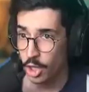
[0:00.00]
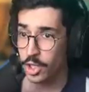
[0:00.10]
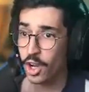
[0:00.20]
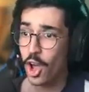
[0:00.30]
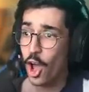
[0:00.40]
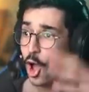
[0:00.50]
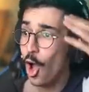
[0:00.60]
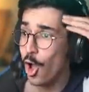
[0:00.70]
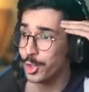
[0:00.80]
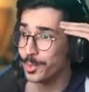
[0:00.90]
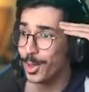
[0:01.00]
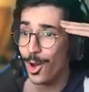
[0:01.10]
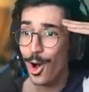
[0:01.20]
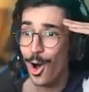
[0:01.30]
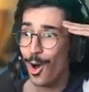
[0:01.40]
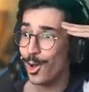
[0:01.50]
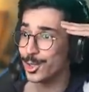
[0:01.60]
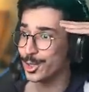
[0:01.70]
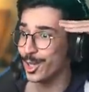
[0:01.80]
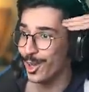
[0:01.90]
جريد
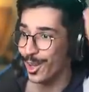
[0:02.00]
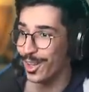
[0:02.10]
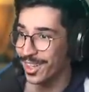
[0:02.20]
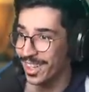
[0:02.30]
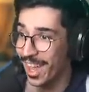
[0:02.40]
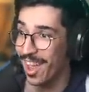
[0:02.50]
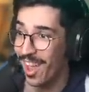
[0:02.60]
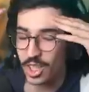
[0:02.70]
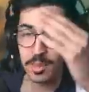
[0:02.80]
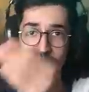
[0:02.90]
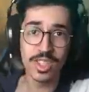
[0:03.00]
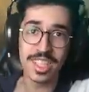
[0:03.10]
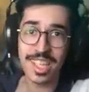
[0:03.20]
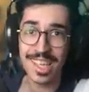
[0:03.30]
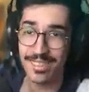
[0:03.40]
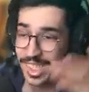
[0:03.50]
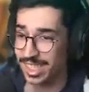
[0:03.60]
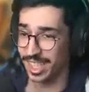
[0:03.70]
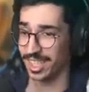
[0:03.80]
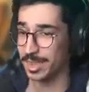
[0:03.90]
بوس يا عيني توني بقول لك كيف
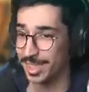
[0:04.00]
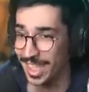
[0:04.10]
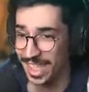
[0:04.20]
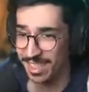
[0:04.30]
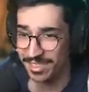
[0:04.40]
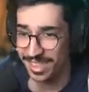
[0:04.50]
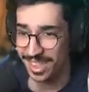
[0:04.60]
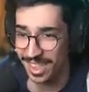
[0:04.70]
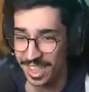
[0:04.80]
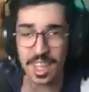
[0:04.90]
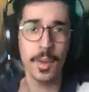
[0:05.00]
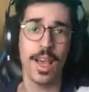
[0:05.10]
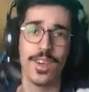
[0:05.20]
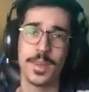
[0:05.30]
يسلون طيب يعطيكم العافيه